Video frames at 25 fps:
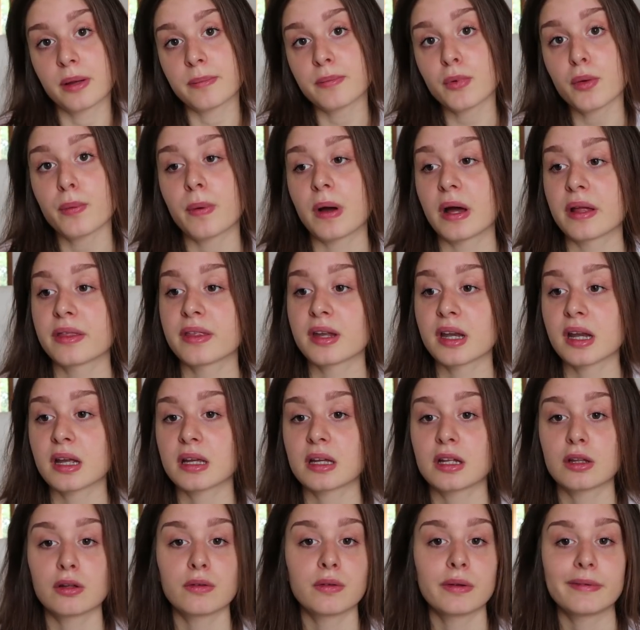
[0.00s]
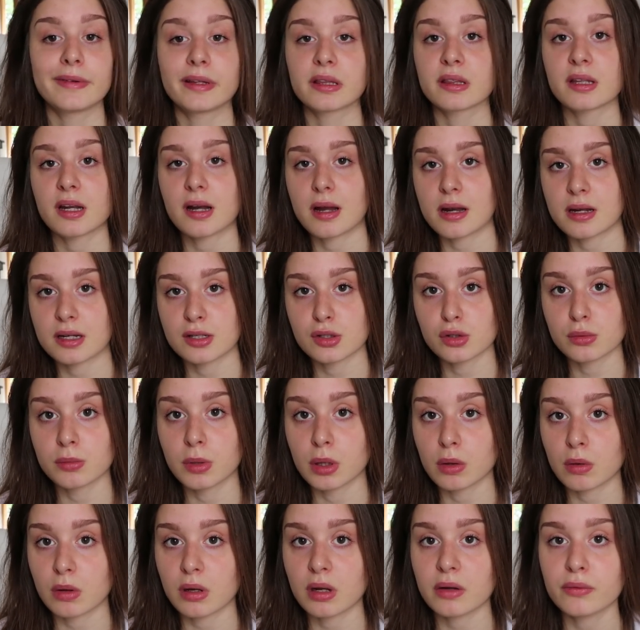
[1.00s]
da mio padre che doveva entrare
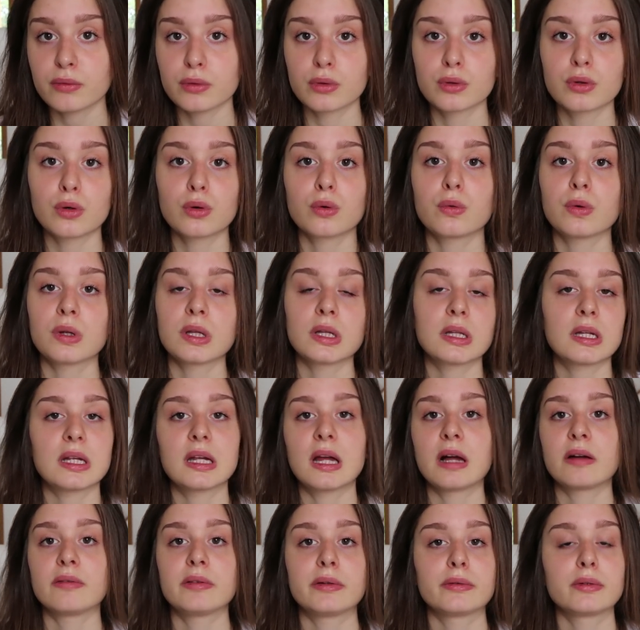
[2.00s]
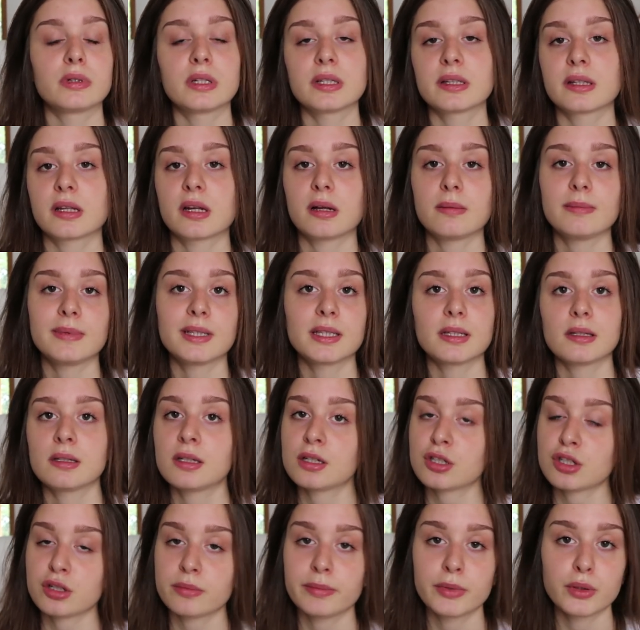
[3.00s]
subito al lavoro quindi avevo letteralmente
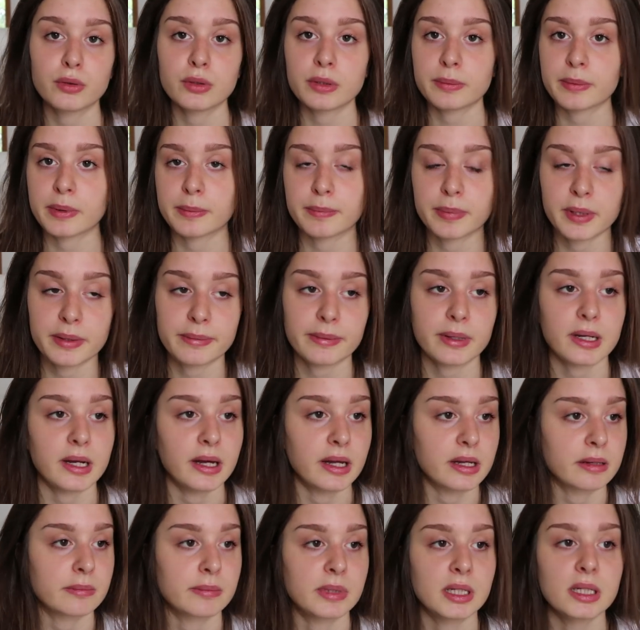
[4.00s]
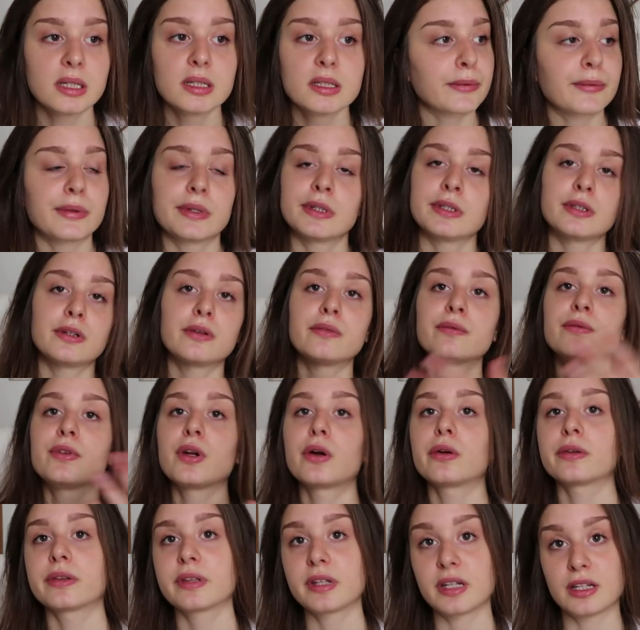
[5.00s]
10 minuti per prepararmi e quindi non vi
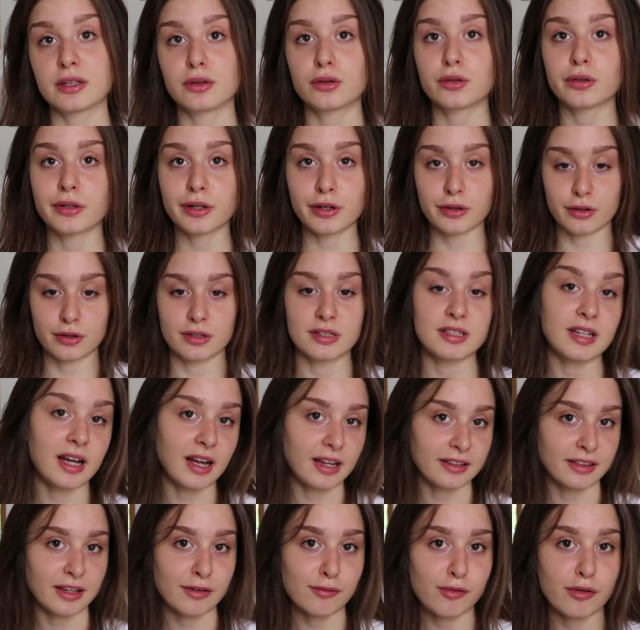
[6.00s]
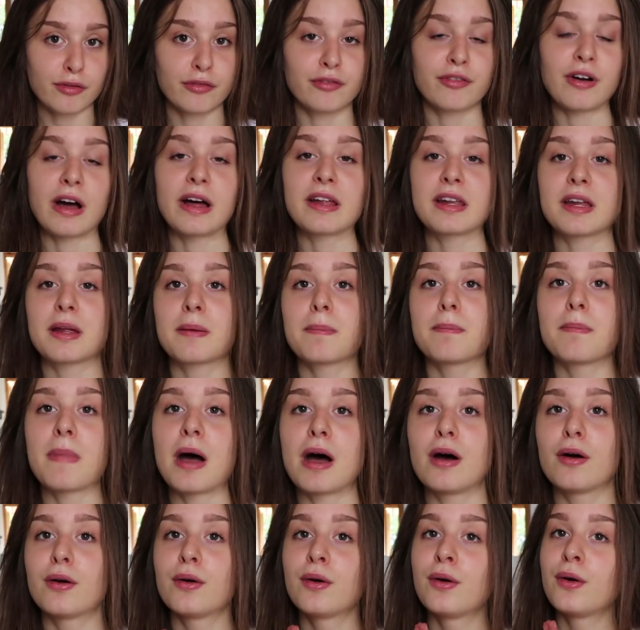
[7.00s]
ho detto che cosa andavo a fare
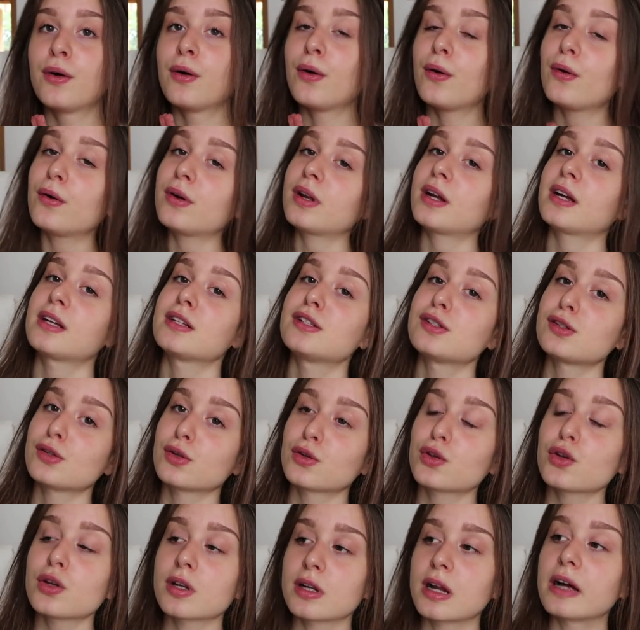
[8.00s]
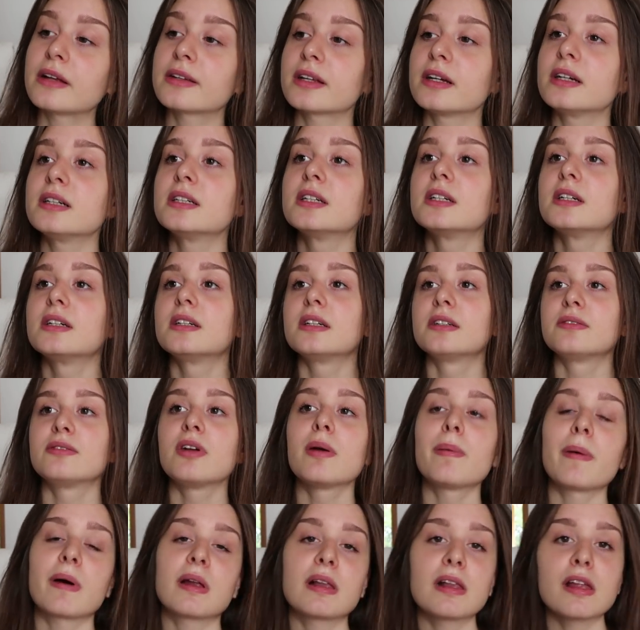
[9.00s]
ma ora che sono tornata
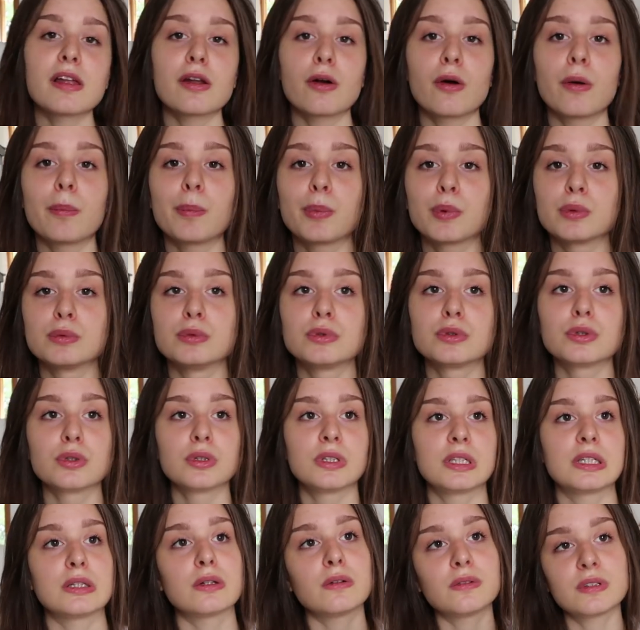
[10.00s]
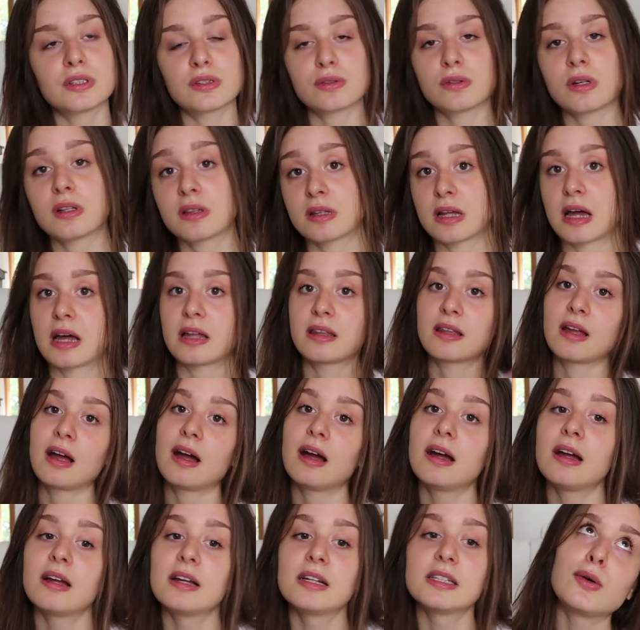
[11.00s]
vi parlerò appunto di dove sono
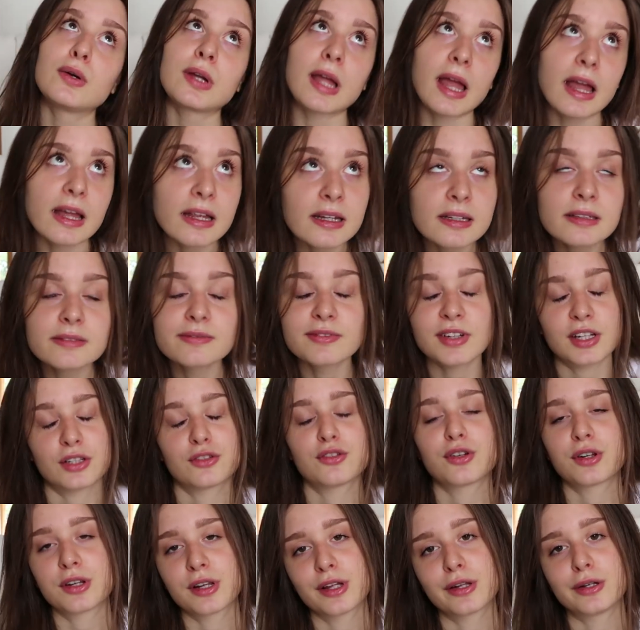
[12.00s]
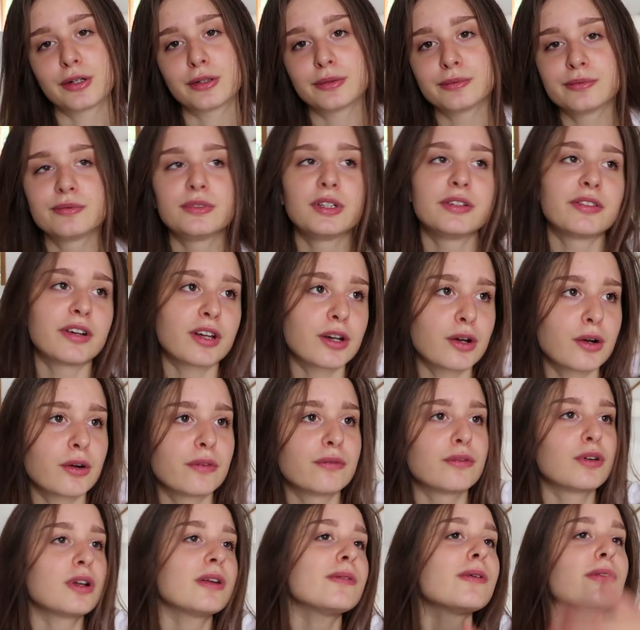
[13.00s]
andata ok vi aggiornerò vi
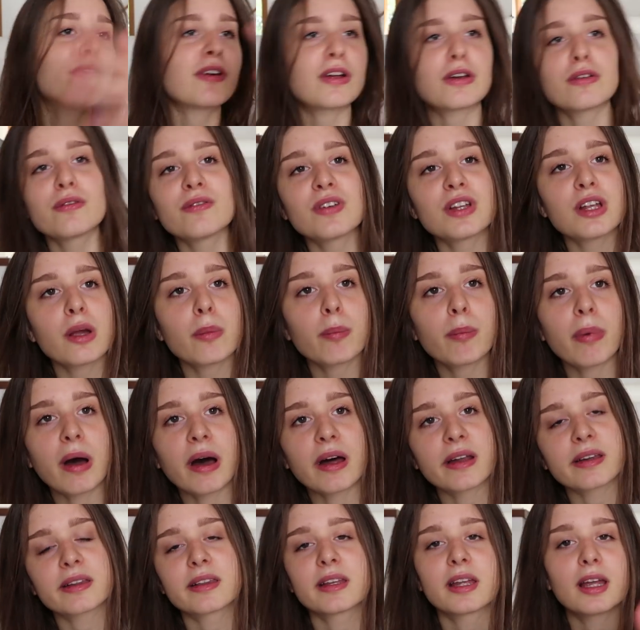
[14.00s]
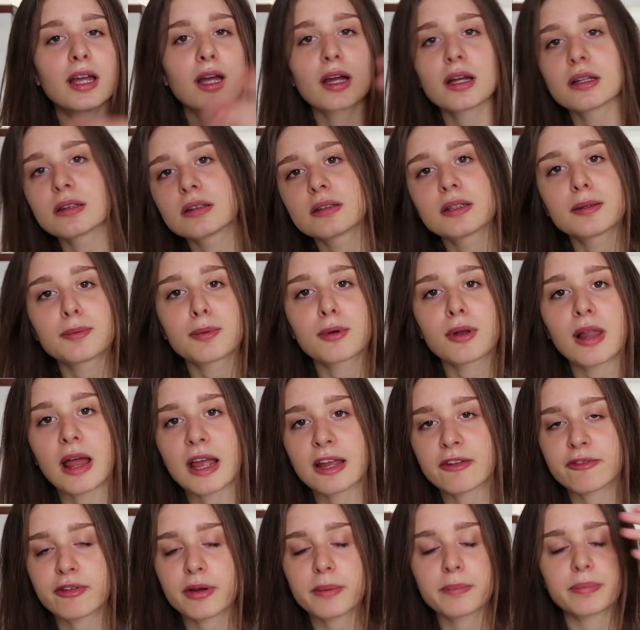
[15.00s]
farò volevo fare un video a parte tipo
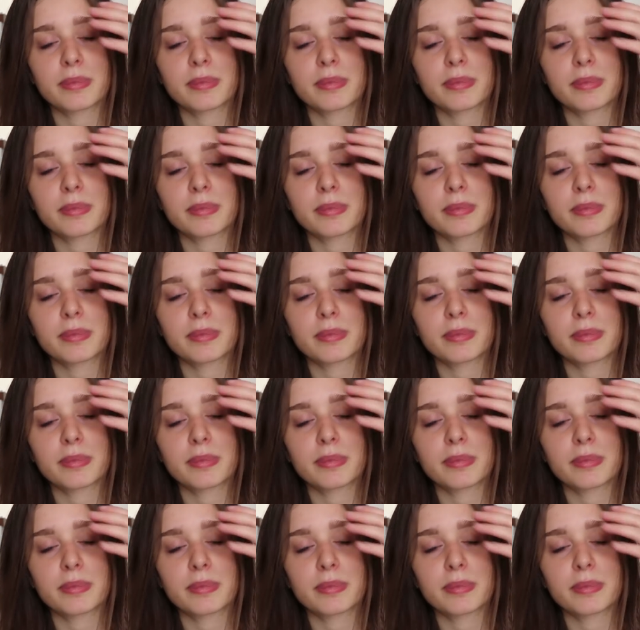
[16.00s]
life